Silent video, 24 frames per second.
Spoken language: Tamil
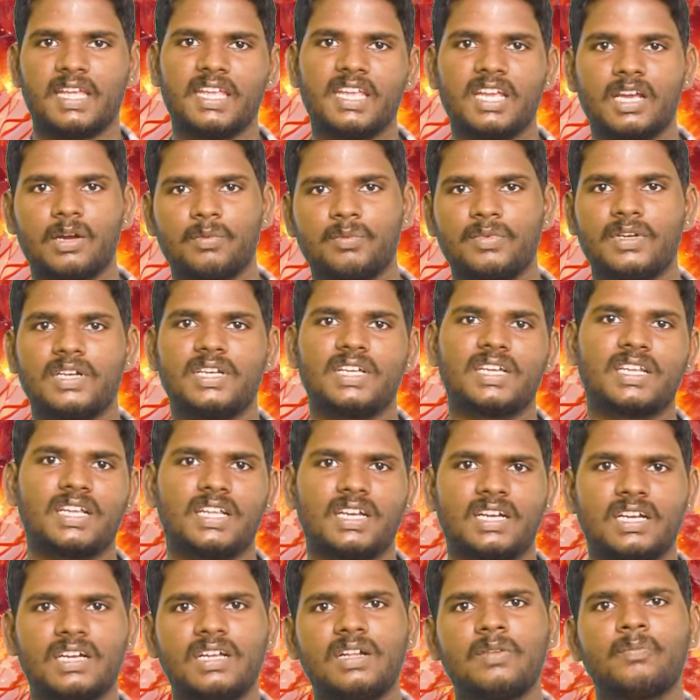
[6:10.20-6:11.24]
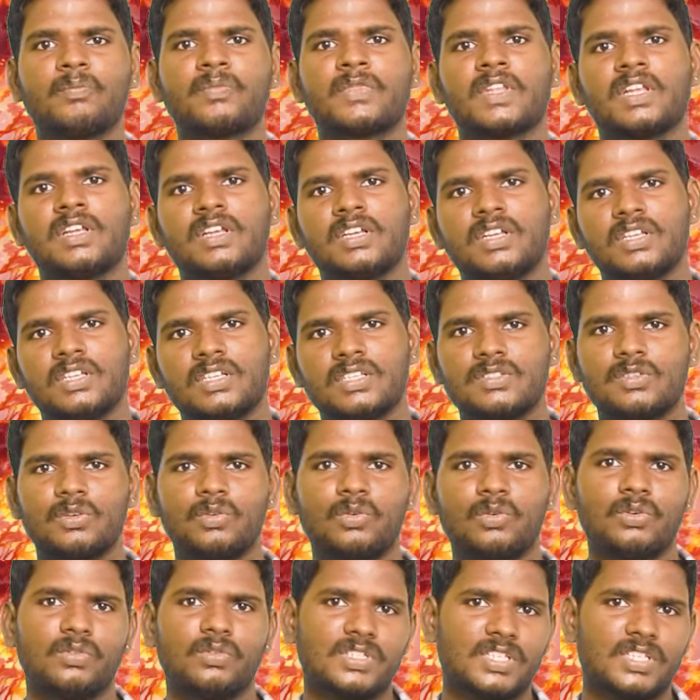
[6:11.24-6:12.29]
தயங்காமல் எடுக்கிறாருங்க ஸோ
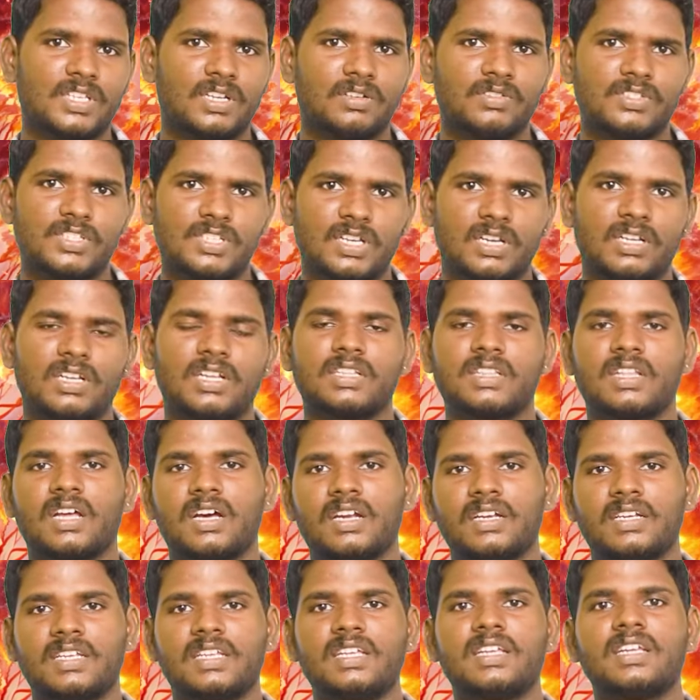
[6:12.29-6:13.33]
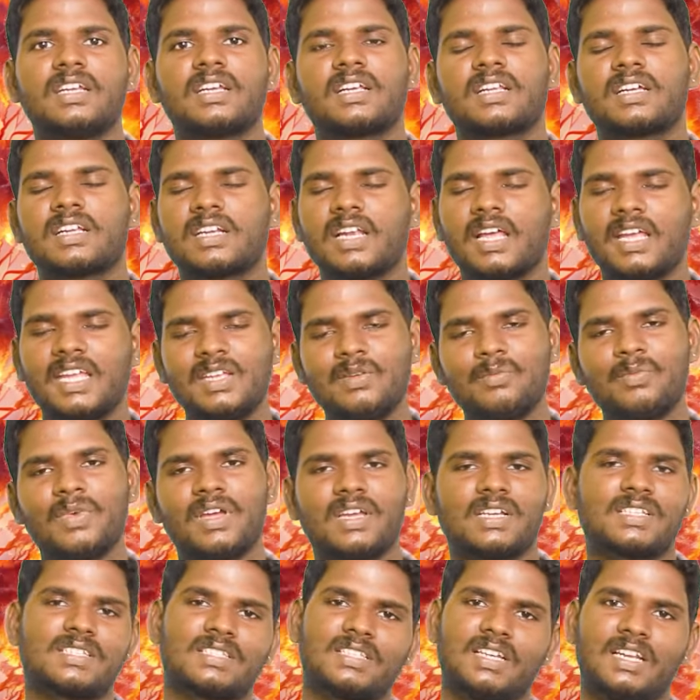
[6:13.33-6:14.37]
ஒரு சில விஷயங்கள்லாம் தாண்டி
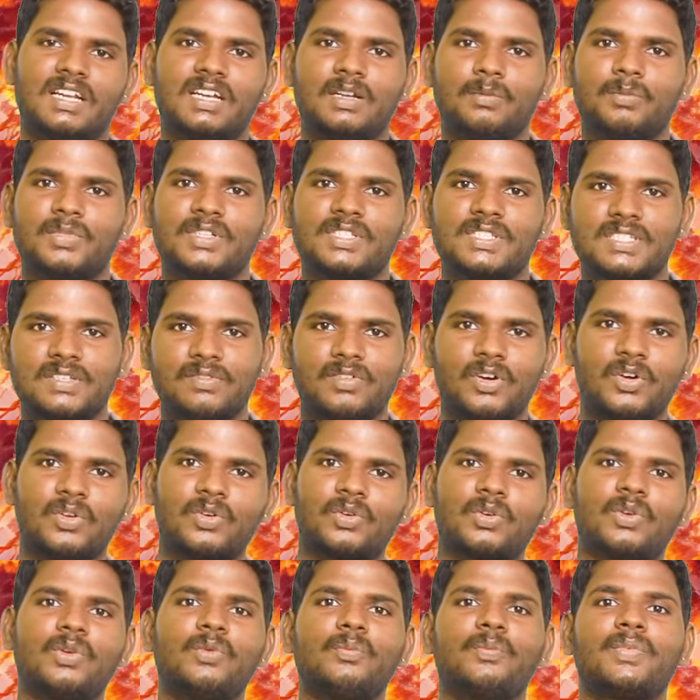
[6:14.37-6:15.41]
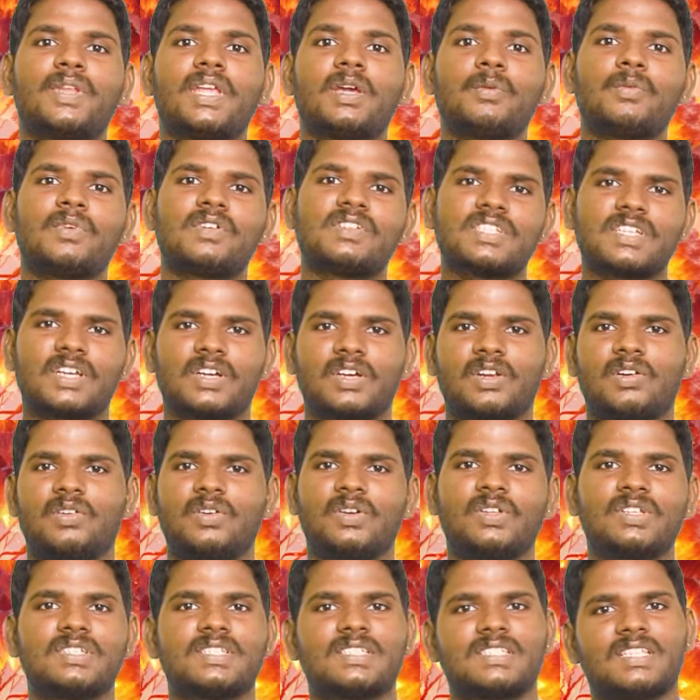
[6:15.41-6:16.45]
கிளைமேக்ஸில் நம்ம ஜீவா அவர்களும் பிரியபவனி சங்கர்
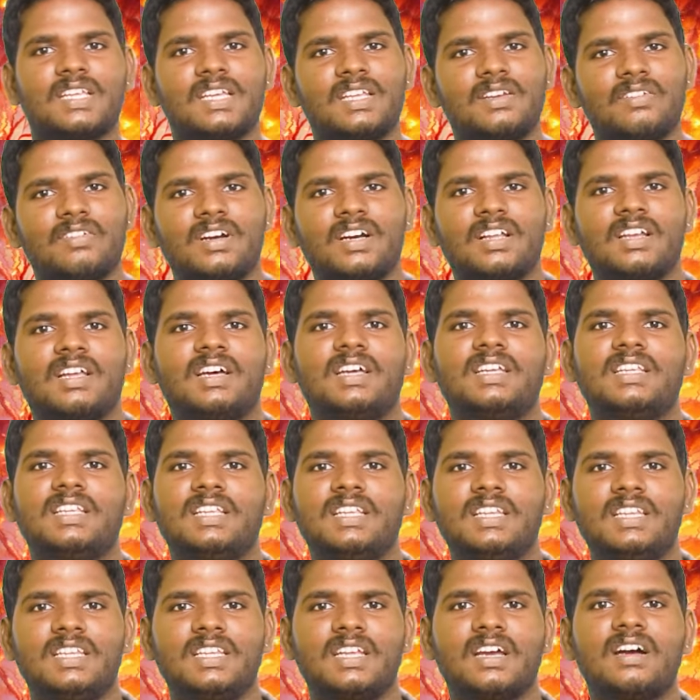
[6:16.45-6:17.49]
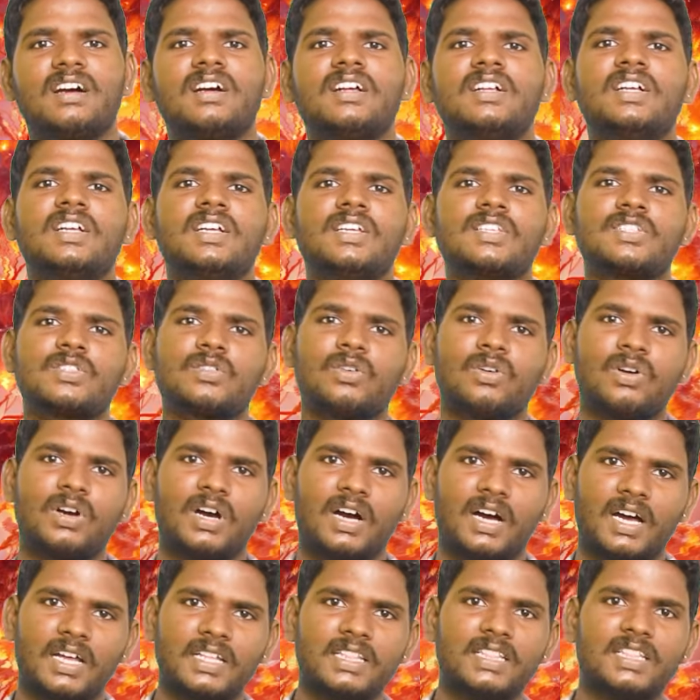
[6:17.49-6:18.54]
அவர்களும் சேருவாங்களா இல்லையா ஸோ
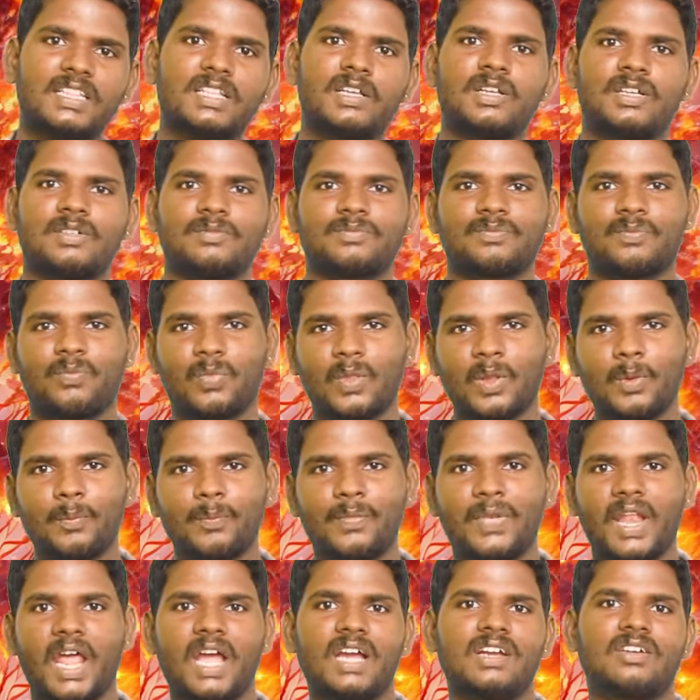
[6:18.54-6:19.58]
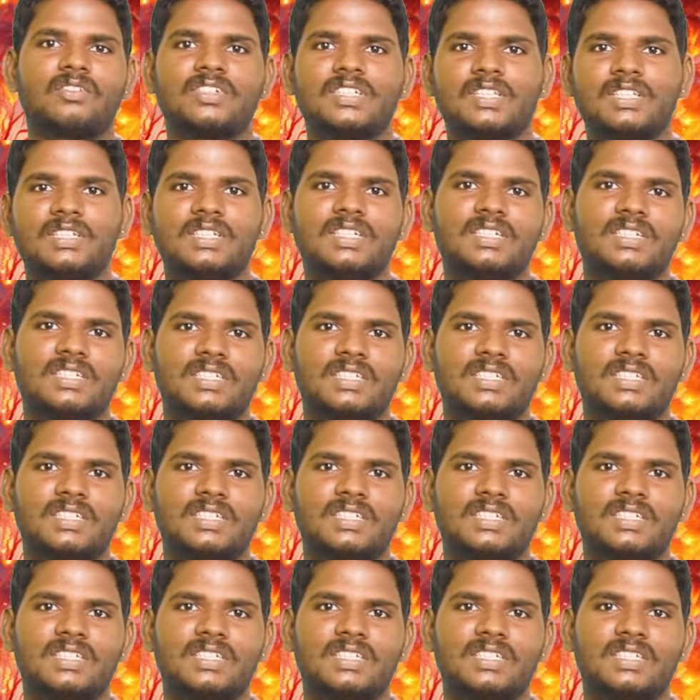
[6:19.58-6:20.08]
அந்த பிளாக் வந்து